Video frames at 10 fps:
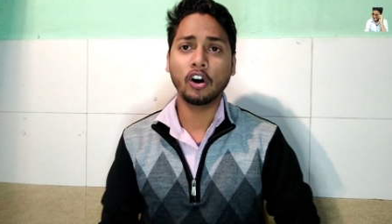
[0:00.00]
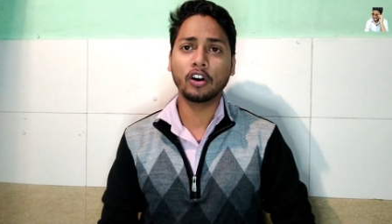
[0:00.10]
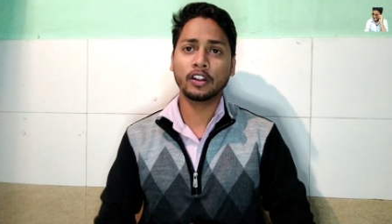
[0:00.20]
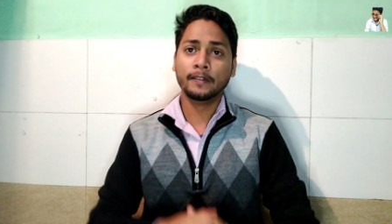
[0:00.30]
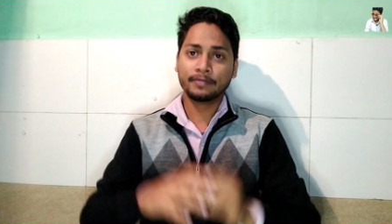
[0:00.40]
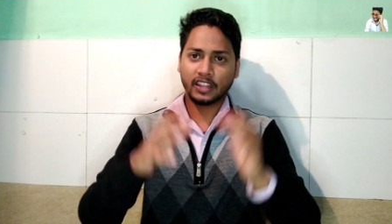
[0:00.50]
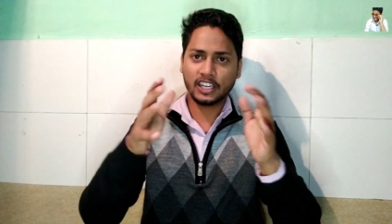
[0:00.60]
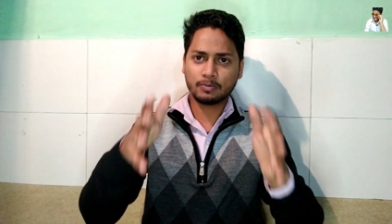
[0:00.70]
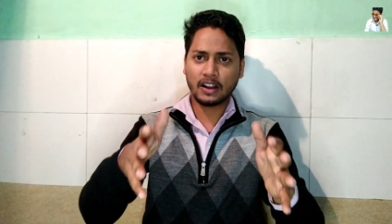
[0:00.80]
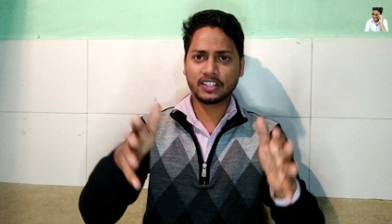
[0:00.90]
और
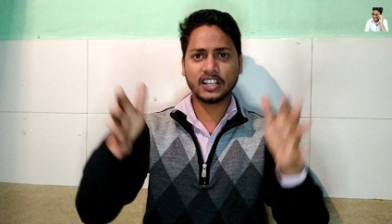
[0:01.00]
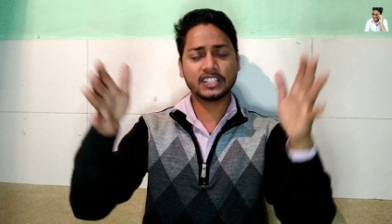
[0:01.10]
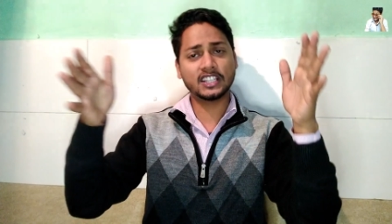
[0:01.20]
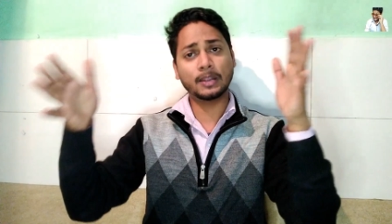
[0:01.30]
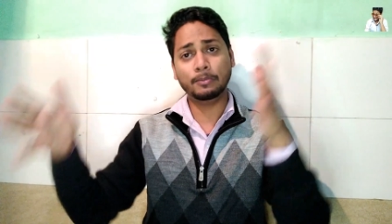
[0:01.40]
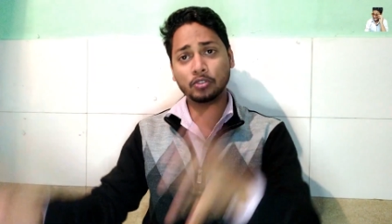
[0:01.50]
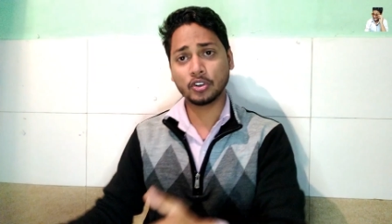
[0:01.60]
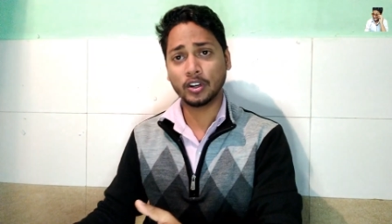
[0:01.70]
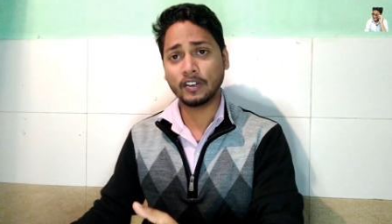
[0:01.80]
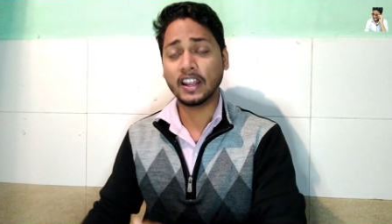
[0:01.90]
तनिष बागजी का इसके अंदर
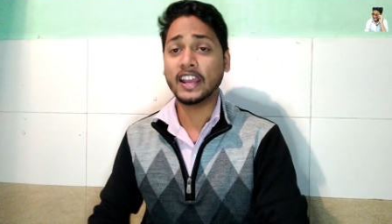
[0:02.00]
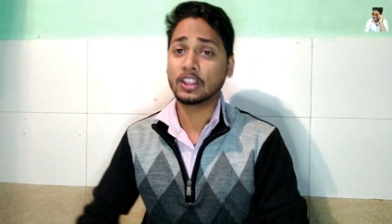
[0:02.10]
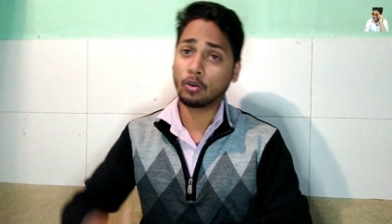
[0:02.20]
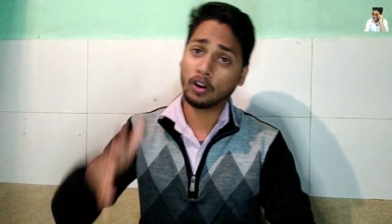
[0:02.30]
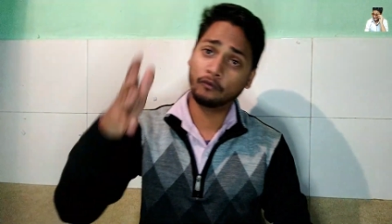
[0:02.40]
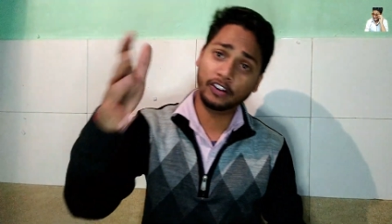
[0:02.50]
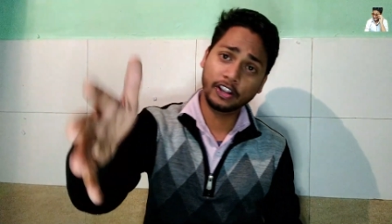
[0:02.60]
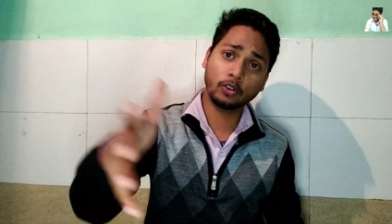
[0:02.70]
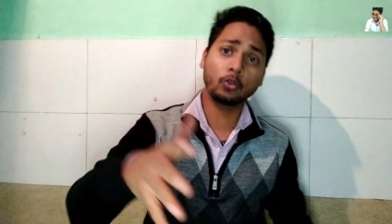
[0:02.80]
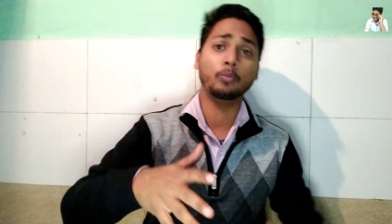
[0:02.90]
म्यूजिक होने वाला है तो
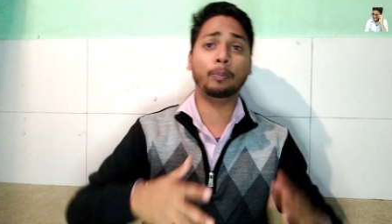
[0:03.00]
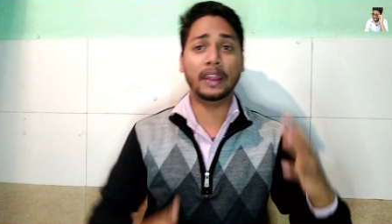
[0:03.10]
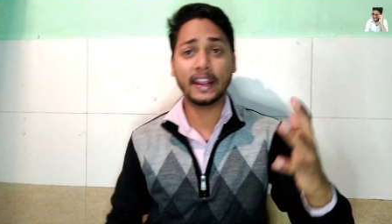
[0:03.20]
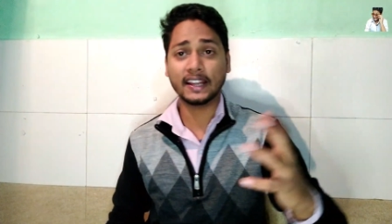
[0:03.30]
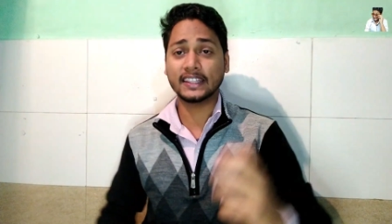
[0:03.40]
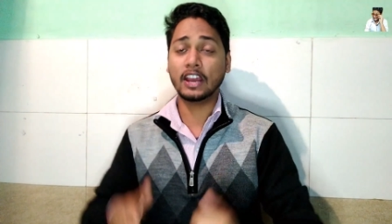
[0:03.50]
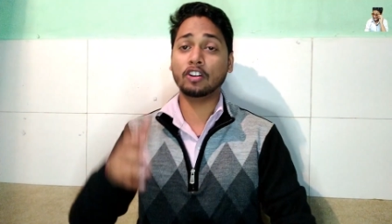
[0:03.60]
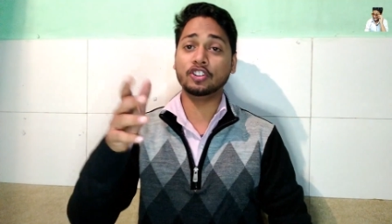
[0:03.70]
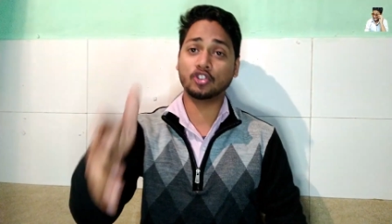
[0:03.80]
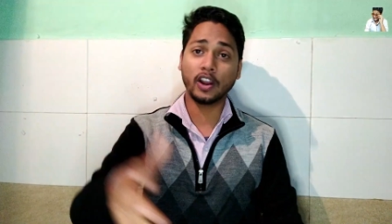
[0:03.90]
वीडियो को प्ले करते हैं
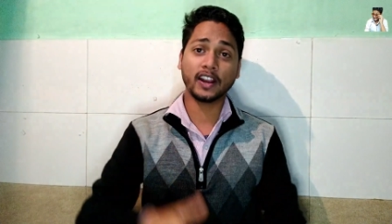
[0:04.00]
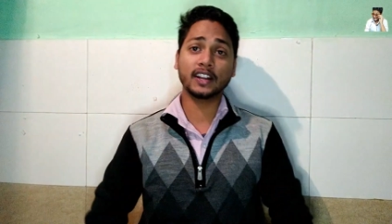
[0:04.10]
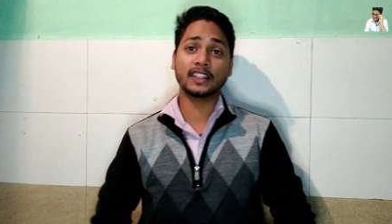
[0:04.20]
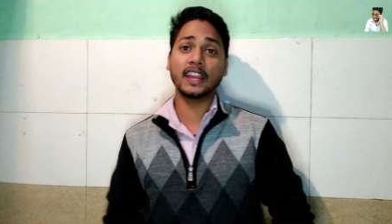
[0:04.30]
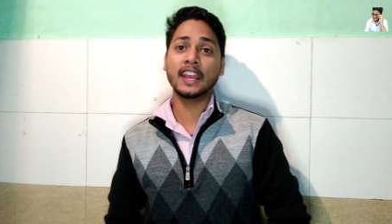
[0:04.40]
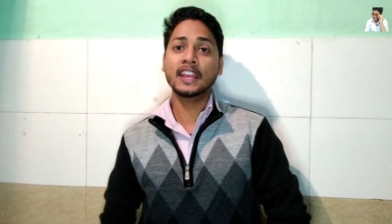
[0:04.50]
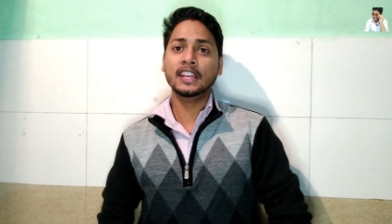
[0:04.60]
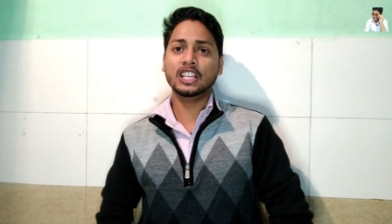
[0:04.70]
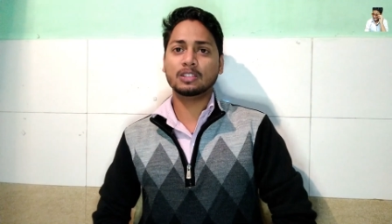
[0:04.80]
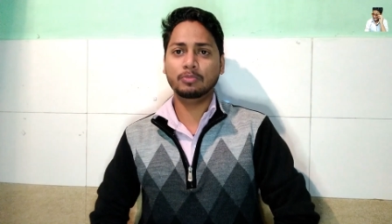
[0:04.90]
और इन्जॉय करते हैं
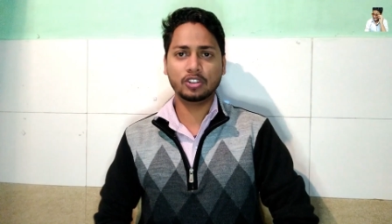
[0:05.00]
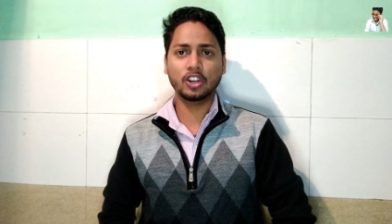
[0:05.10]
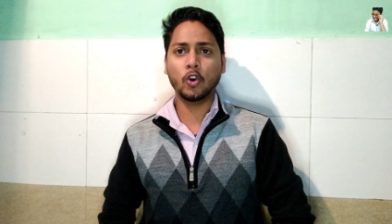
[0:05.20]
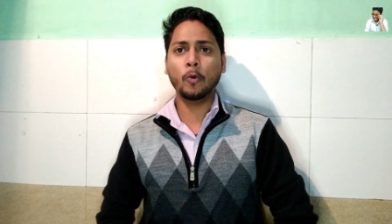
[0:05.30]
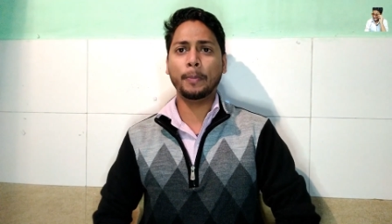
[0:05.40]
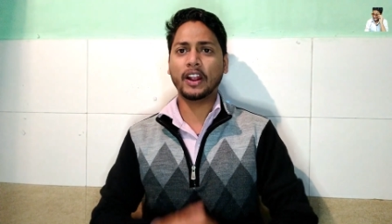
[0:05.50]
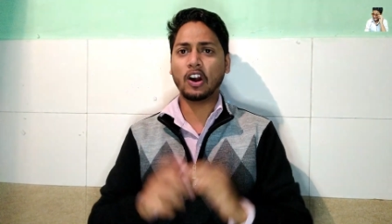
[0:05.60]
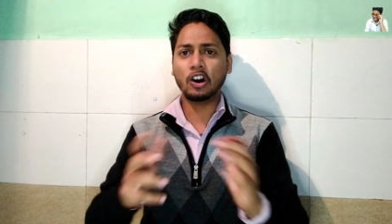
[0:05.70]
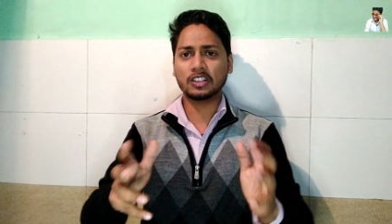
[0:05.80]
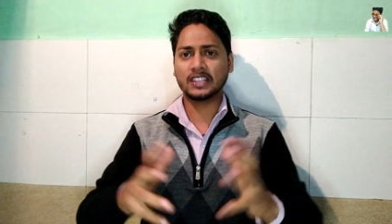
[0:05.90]
इस म्यूजिक को
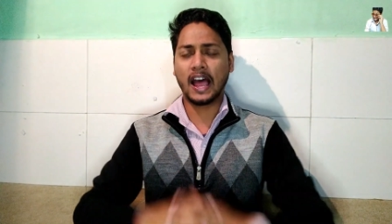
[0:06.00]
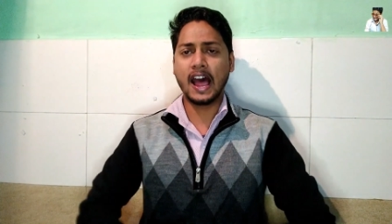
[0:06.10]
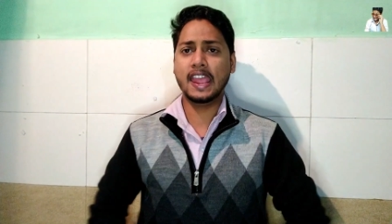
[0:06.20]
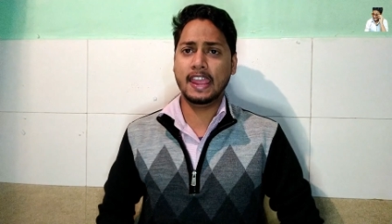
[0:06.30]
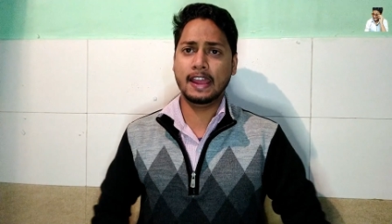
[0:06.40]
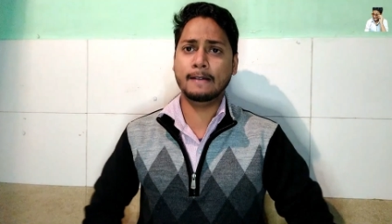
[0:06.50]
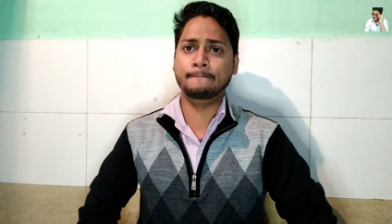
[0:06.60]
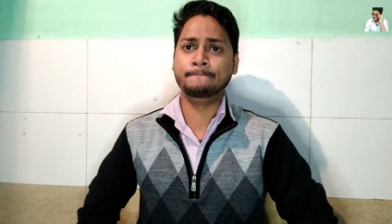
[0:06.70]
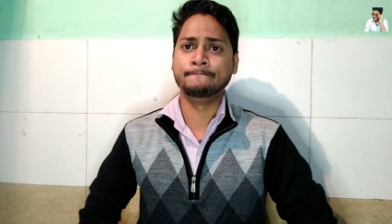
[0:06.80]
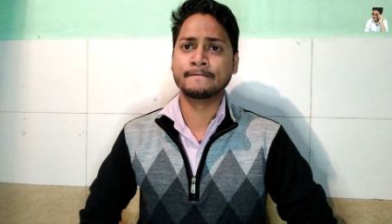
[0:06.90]
बिकॉज आई
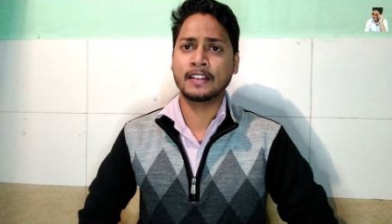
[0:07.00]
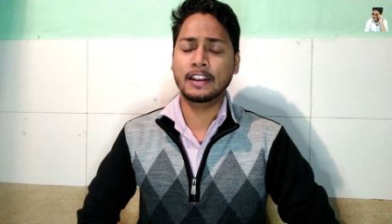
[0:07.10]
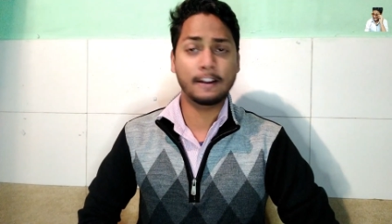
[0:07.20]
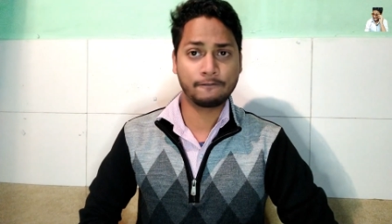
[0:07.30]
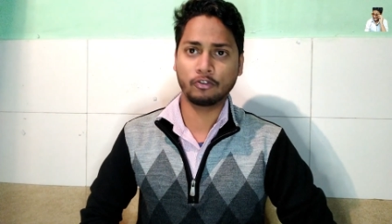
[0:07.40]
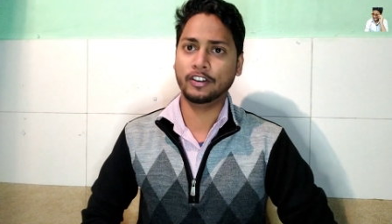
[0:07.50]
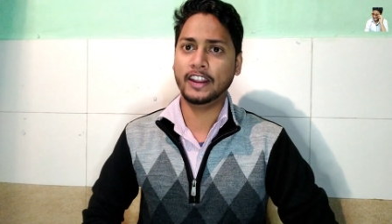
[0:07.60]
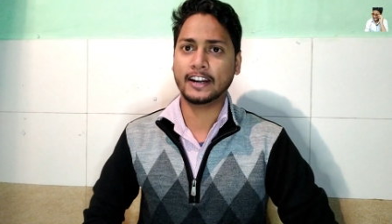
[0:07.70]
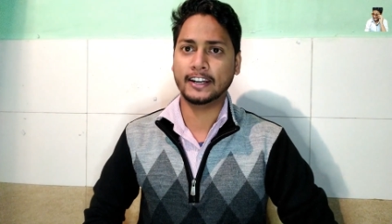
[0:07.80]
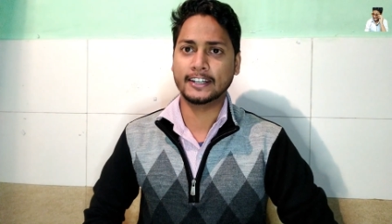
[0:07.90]
एम लव टू
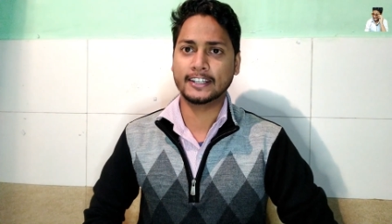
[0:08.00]
रिएक्ट